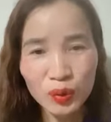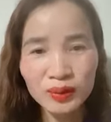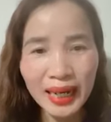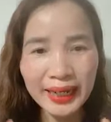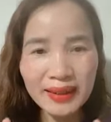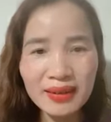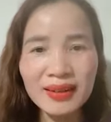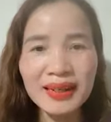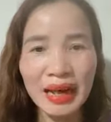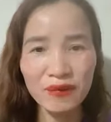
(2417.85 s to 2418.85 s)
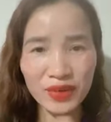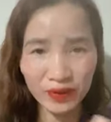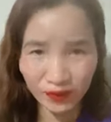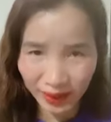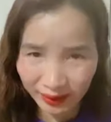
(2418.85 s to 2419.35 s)
Chúng ta đừng làm
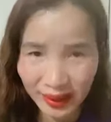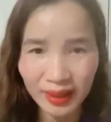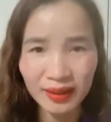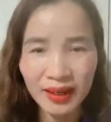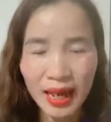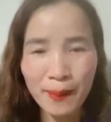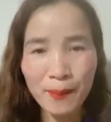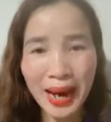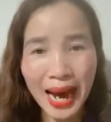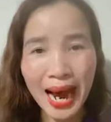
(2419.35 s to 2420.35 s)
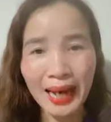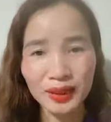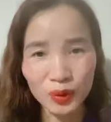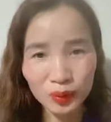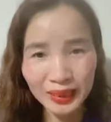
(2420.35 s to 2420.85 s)
việc vì tiền
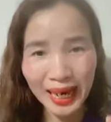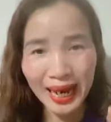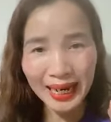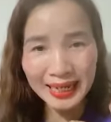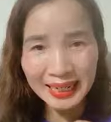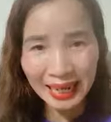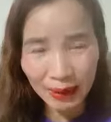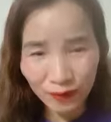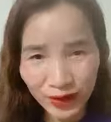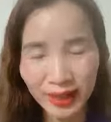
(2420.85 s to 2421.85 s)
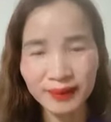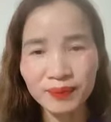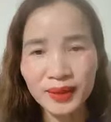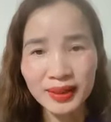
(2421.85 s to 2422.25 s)
mà chúng ta hãy làm việc